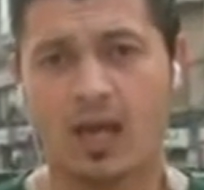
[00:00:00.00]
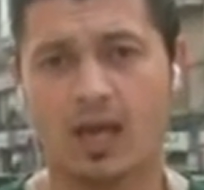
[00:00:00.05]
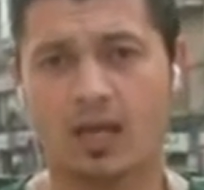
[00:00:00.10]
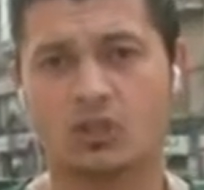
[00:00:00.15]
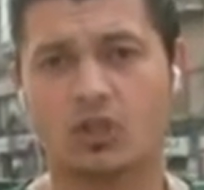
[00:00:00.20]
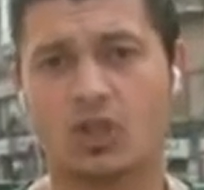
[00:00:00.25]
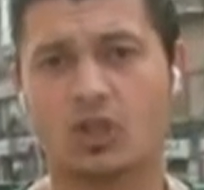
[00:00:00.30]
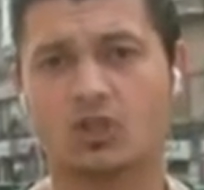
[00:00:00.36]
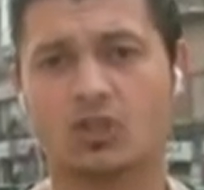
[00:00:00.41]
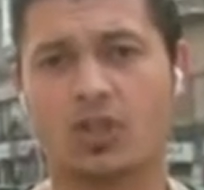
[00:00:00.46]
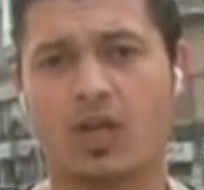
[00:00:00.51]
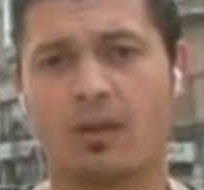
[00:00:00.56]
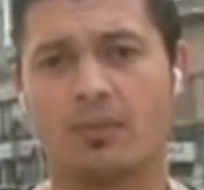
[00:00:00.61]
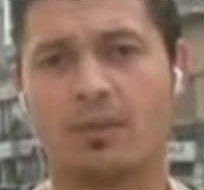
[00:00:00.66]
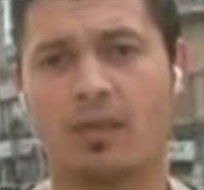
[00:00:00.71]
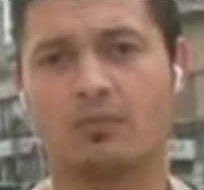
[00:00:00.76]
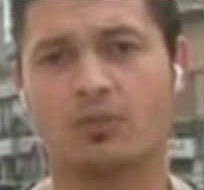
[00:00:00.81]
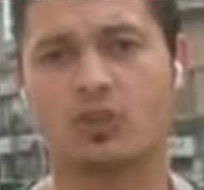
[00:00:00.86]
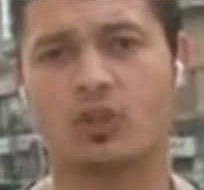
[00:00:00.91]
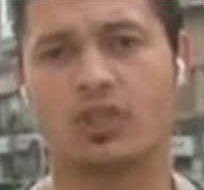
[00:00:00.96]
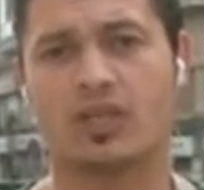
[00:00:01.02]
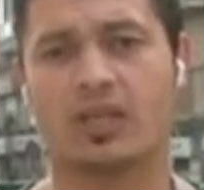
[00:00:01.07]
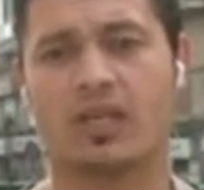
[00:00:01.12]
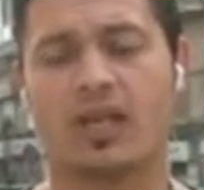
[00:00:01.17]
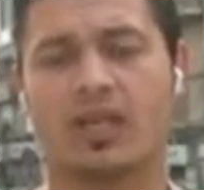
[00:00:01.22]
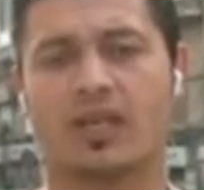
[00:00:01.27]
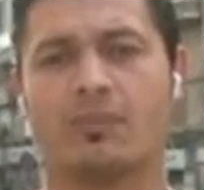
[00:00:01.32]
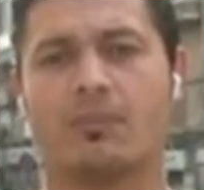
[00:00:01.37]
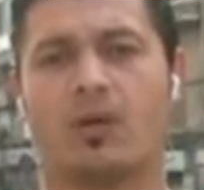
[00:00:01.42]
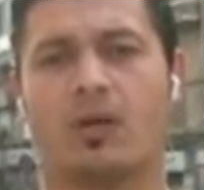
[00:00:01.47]
الجيش يعمل بشكل
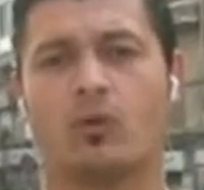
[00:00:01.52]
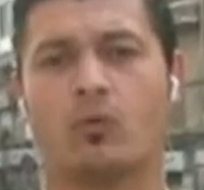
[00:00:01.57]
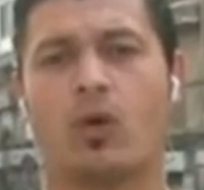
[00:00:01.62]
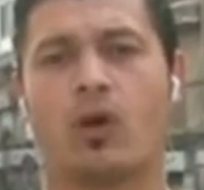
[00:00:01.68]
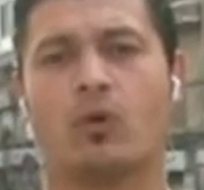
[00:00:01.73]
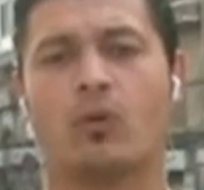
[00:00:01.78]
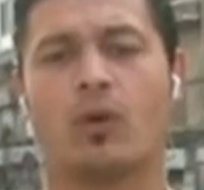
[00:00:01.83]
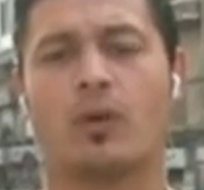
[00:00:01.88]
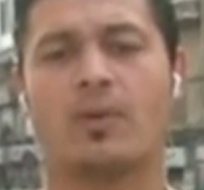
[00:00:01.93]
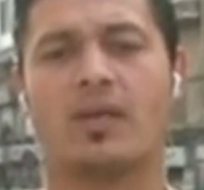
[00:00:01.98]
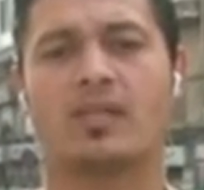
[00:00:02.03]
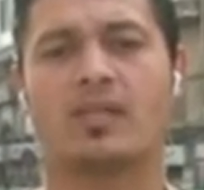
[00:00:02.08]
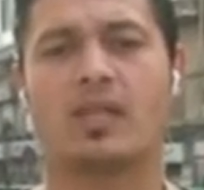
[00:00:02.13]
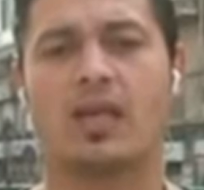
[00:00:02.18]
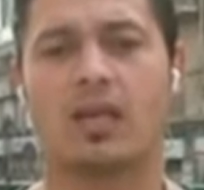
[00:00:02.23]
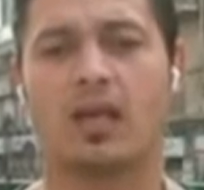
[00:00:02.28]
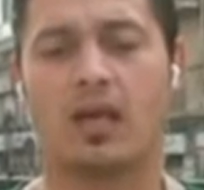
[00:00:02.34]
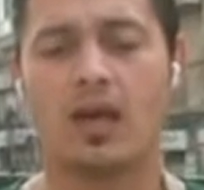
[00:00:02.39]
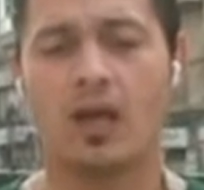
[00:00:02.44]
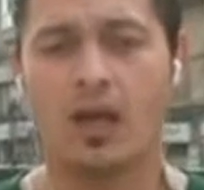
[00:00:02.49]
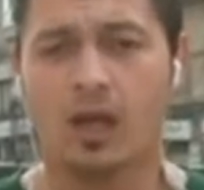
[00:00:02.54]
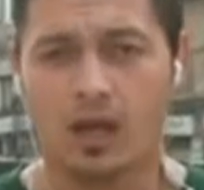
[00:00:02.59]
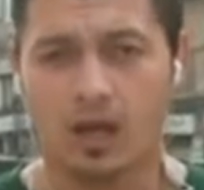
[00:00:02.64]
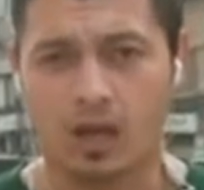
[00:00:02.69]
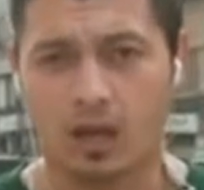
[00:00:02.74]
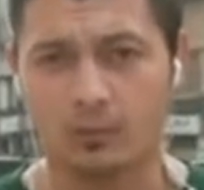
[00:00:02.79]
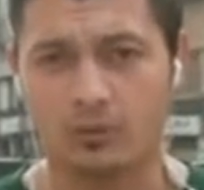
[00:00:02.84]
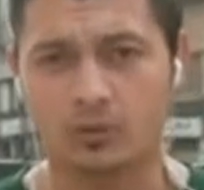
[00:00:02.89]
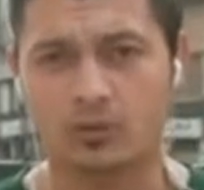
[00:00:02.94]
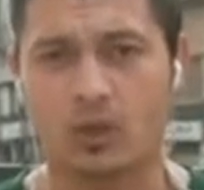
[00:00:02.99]
اكبر وهو ما زال
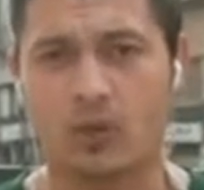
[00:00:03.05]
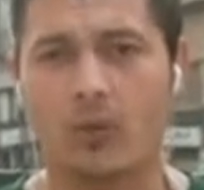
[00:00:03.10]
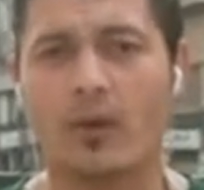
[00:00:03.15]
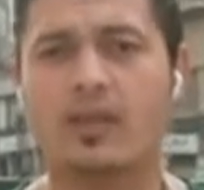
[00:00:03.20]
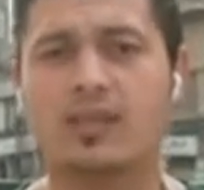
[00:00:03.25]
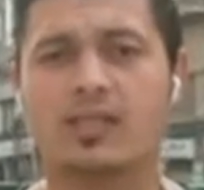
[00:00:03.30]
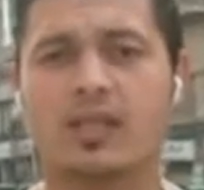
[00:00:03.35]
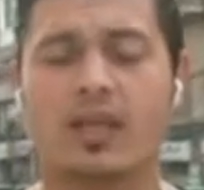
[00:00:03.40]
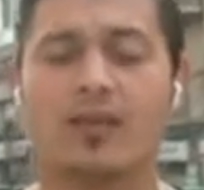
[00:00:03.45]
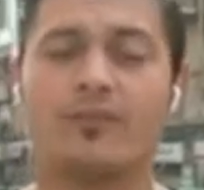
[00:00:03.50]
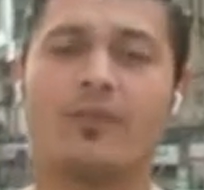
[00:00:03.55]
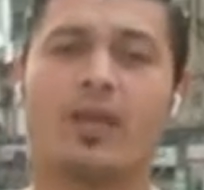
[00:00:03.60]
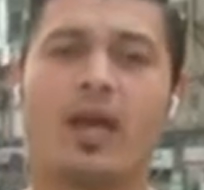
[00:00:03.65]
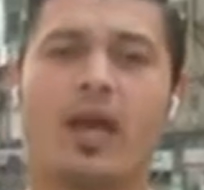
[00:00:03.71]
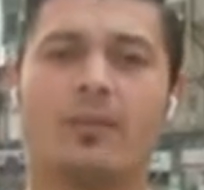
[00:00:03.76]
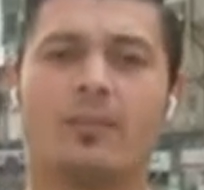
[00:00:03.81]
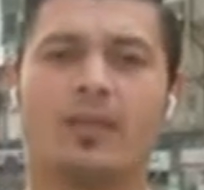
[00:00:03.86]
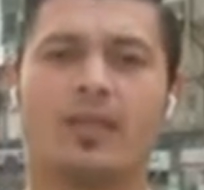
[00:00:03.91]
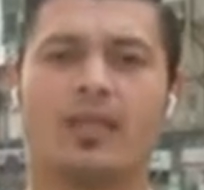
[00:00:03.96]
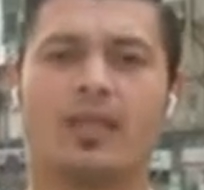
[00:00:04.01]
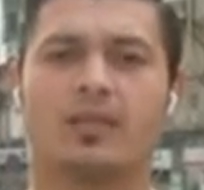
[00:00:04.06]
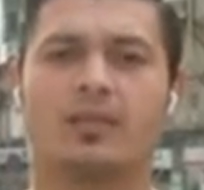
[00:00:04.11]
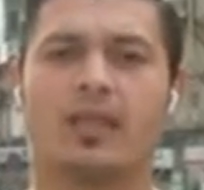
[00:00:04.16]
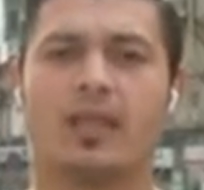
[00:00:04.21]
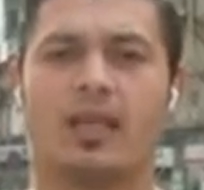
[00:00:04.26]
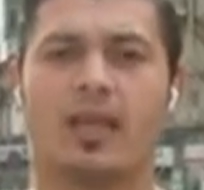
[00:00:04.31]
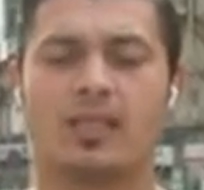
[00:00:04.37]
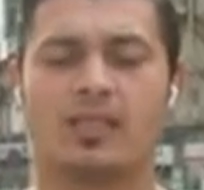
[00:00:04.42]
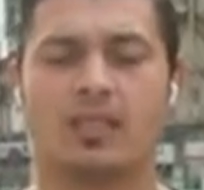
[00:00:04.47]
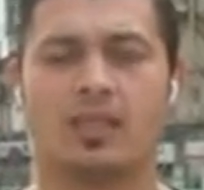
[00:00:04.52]
متواصلا في
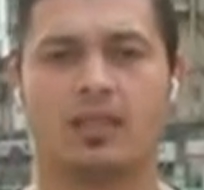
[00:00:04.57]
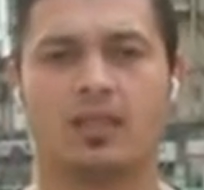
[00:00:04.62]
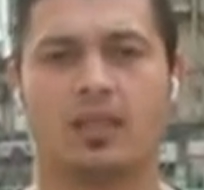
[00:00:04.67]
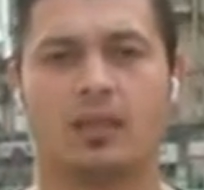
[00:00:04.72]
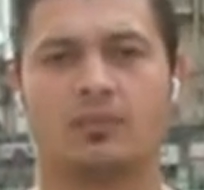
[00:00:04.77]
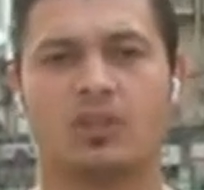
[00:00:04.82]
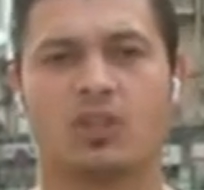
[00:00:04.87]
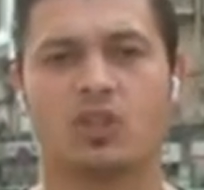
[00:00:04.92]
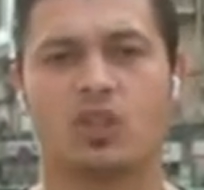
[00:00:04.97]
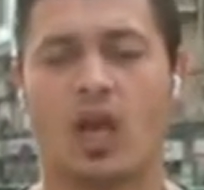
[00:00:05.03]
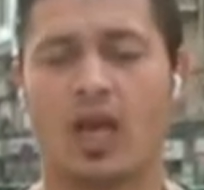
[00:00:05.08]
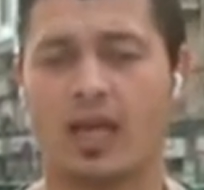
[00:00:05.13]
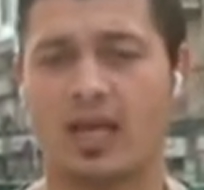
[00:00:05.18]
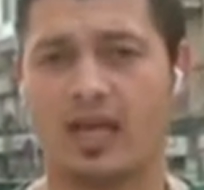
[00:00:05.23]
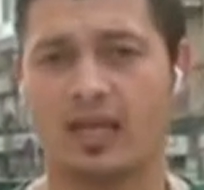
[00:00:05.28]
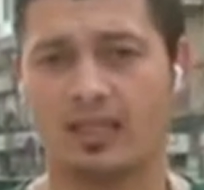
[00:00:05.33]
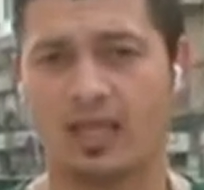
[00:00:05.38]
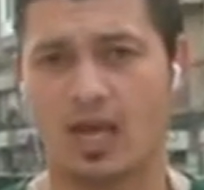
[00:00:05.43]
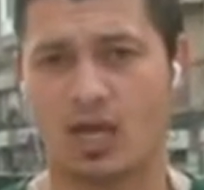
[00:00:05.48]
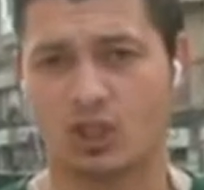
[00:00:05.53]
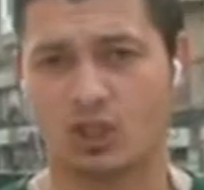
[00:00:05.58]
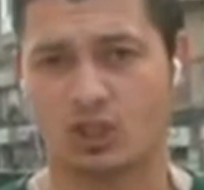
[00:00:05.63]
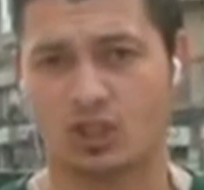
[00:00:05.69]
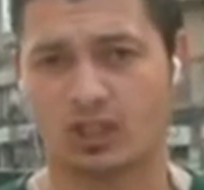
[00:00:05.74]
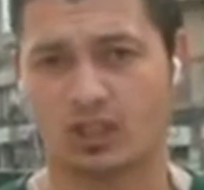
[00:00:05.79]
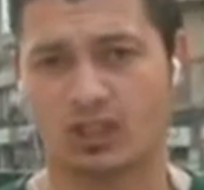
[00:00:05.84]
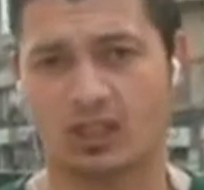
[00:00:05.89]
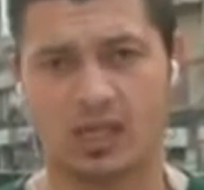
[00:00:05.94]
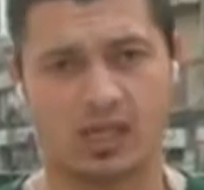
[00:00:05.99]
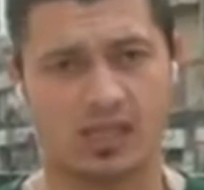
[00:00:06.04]
عملياته العسكريه باتجاه الاحياء
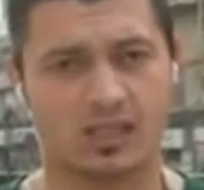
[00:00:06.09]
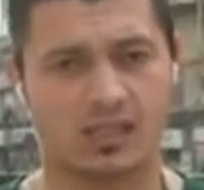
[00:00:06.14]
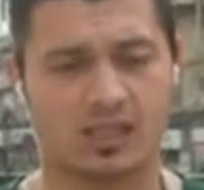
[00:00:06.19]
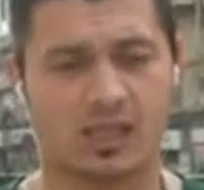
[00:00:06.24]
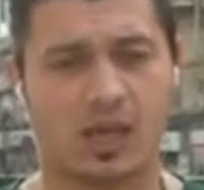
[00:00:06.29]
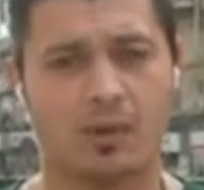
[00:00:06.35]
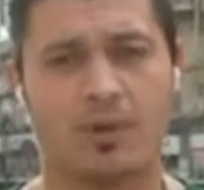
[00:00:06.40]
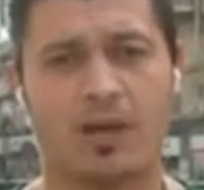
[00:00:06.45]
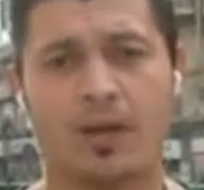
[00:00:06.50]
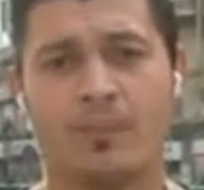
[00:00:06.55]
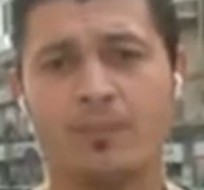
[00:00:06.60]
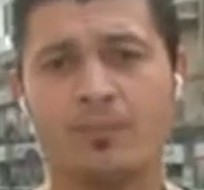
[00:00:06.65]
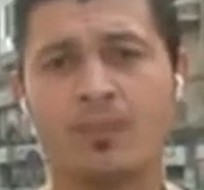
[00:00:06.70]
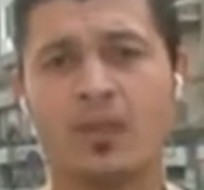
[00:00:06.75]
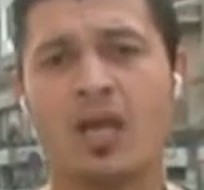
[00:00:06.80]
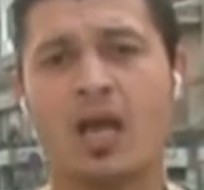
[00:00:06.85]
الشرقيه لا سيما